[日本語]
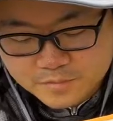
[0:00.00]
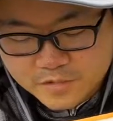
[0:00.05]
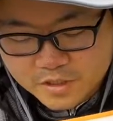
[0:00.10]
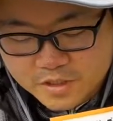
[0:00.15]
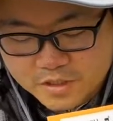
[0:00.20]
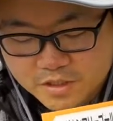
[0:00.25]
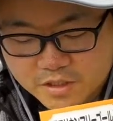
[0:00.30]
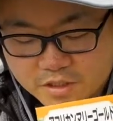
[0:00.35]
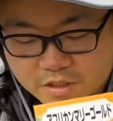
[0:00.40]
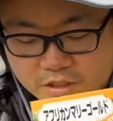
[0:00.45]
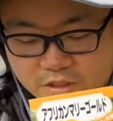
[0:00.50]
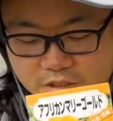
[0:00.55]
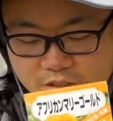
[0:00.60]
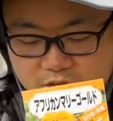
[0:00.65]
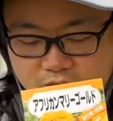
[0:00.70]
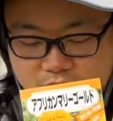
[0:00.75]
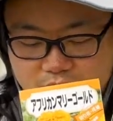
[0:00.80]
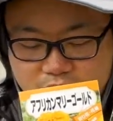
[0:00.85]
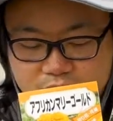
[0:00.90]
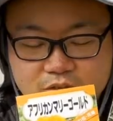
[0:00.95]

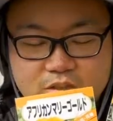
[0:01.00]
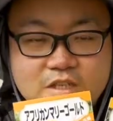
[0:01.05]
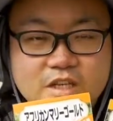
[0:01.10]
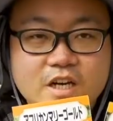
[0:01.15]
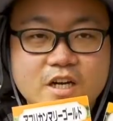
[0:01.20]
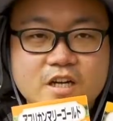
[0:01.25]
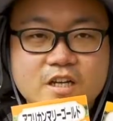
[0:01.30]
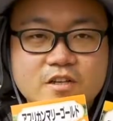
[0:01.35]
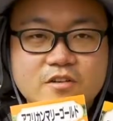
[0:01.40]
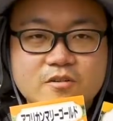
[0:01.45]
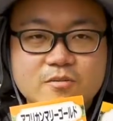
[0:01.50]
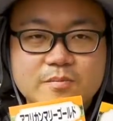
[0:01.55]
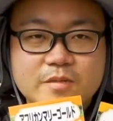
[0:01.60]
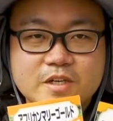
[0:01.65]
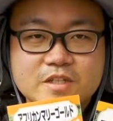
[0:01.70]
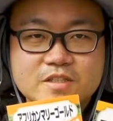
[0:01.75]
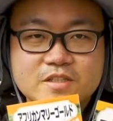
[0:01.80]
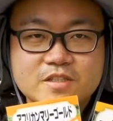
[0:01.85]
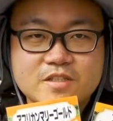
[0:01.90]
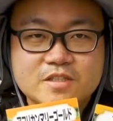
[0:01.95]
えー、強い
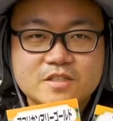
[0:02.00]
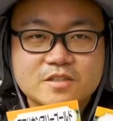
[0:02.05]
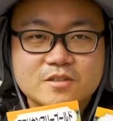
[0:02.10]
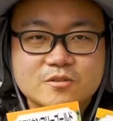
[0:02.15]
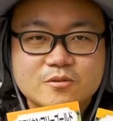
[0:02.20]
アレロパシー